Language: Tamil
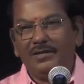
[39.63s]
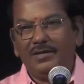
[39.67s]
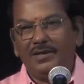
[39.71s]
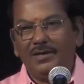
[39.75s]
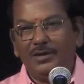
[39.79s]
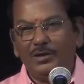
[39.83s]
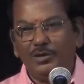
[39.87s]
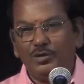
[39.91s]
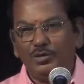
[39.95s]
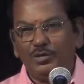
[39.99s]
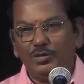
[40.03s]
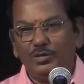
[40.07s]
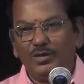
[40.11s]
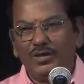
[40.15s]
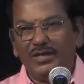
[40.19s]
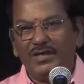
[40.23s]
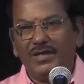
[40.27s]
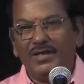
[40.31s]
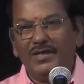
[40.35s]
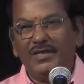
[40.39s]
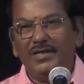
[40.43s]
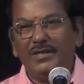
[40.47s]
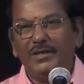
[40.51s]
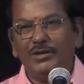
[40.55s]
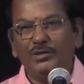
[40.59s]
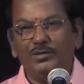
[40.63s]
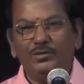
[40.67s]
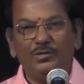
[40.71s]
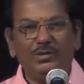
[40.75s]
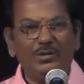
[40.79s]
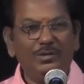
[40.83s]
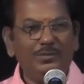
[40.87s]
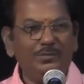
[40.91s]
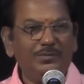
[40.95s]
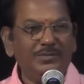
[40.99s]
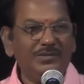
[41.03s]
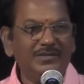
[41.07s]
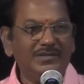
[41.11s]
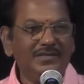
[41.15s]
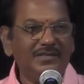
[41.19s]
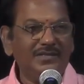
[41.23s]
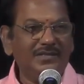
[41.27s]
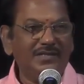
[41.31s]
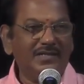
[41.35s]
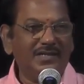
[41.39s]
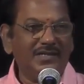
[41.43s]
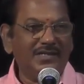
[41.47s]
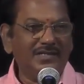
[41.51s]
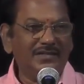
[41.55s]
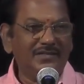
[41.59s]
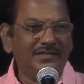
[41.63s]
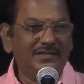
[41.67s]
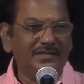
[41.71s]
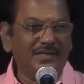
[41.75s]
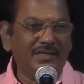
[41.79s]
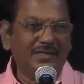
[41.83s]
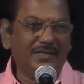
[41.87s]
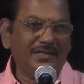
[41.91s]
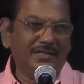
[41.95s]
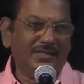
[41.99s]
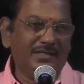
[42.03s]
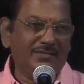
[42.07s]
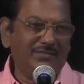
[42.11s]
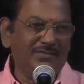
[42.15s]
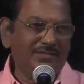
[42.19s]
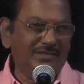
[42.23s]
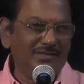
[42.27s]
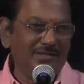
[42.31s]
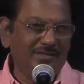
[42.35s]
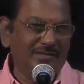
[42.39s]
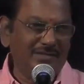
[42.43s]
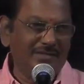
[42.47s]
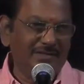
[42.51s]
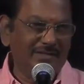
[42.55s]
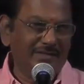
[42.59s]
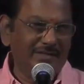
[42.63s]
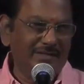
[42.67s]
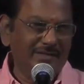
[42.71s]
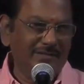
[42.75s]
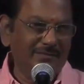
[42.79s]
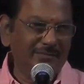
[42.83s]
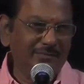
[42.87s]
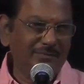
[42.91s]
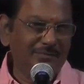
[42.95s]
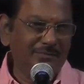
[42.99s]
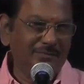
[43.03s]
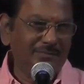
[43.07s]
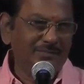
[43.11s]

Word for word: கருத்துரைகளை எடுத்துரைப்பதற்காகத்தான் நான் வந்திருக்கிறேன்